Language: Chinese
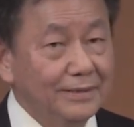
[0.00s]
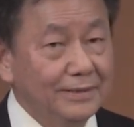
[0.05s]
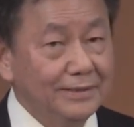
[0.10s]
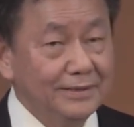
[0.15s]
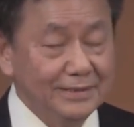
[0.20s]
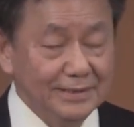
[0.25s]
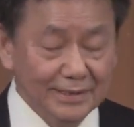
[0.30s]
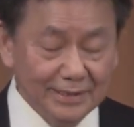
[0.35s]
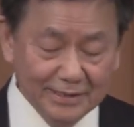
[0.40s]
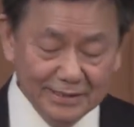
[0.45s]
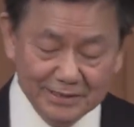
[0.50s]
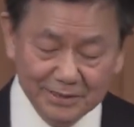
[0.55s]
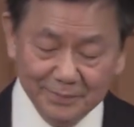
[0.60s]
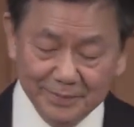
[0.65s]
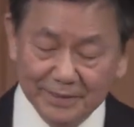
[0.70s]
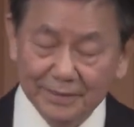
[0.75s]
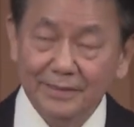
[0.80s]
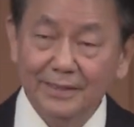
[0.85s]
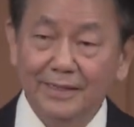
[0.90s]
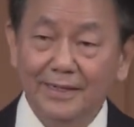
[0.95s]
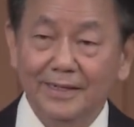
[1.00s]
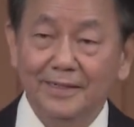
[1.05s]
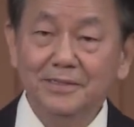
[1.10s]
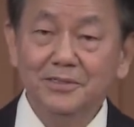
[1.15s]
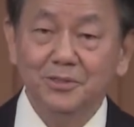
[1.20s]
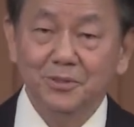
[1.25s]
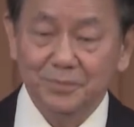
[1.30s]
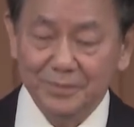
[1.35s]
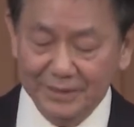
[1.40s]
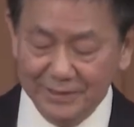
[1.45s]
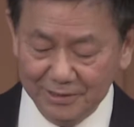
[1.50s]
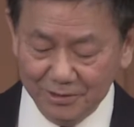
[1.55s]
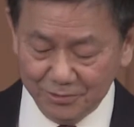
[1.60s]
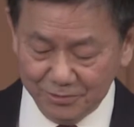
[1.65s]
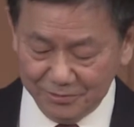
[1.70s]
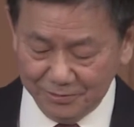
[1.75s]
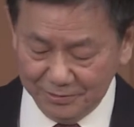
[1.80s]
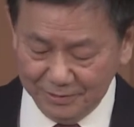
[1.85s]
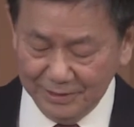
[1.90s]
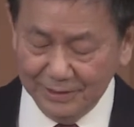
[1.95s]
写了这本很有名的
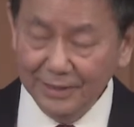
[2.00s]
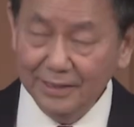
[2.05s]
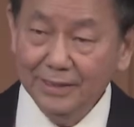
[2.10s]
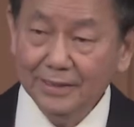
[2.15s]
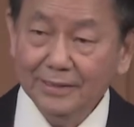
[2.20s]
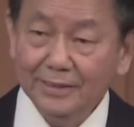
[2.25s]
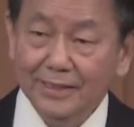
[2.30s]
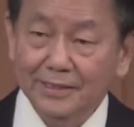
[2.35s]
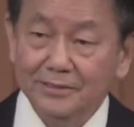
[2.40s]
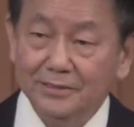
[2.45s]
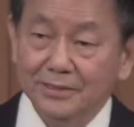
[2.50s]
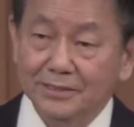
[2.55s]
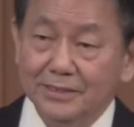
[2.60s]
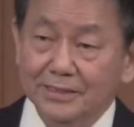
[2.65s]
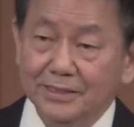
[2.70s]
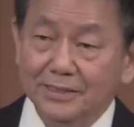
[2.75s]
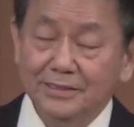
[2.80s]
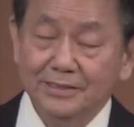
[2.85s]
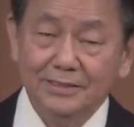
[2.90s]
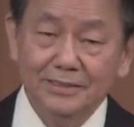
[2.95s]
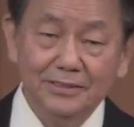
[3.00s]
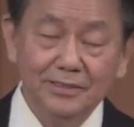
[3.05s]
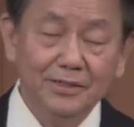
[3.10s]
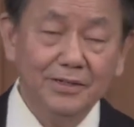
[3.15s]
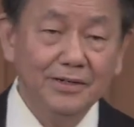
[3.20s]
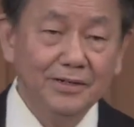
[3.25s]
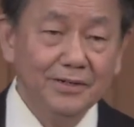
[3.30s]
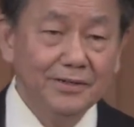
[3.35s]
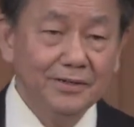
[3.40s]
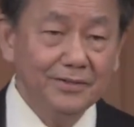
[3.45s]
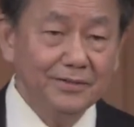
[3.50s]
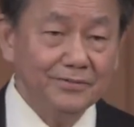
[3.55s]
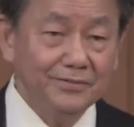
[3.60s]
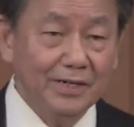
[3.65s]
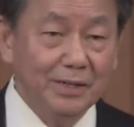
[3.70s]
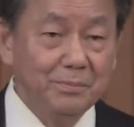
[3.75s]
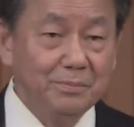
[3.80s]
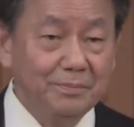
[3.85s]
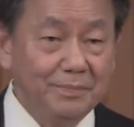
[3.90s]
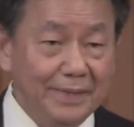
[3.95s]
书。他说：“其实是《
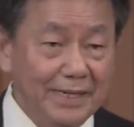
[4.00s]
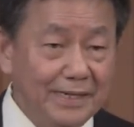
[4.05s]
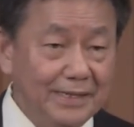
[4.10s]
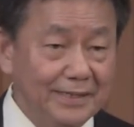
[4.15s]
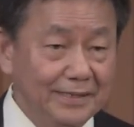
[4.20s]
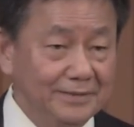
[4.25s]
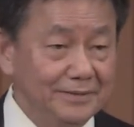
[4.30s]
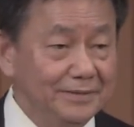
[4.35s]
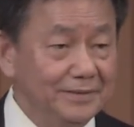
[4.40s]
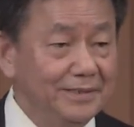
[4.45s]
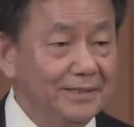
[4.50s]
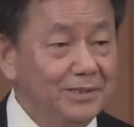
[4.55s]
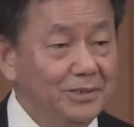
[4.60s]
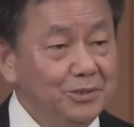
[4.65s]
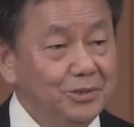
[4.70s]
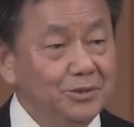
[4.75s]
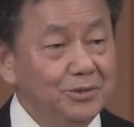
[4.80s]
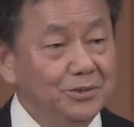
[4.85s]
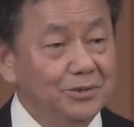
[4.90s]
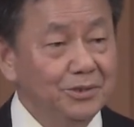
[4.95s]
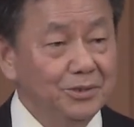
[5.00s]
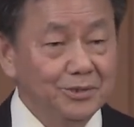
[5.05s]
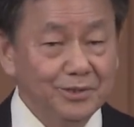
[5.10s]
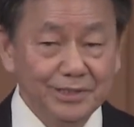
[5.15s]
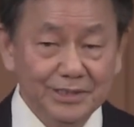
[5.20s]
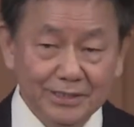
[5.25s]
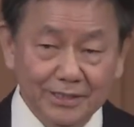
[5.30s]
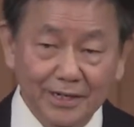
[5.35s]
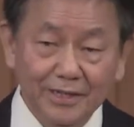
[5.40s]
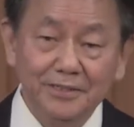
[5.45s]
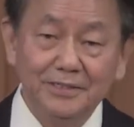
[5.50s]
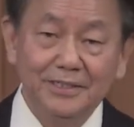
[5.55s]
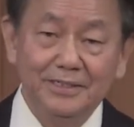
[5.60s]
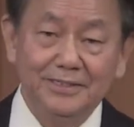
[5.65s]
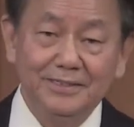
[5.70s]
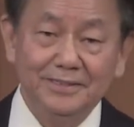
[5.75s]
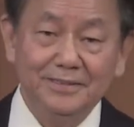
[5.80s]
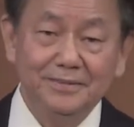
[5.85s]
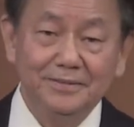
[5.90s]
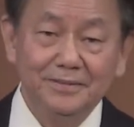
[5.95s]
From Pagan to
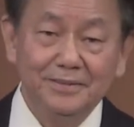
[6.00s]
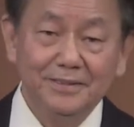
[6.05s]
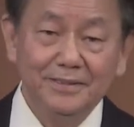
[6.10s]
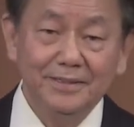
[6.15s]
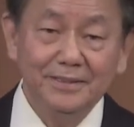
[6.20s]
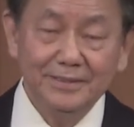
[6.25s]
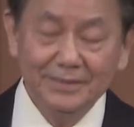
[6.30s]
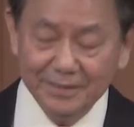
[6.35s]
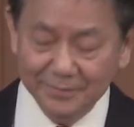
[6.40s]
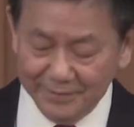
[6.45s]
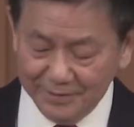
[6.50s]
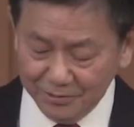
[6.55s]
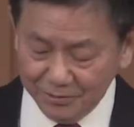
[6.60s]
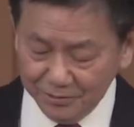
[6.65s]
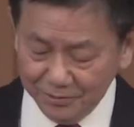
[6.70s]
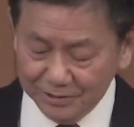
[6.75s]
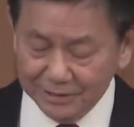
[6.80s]
Christianity》这本书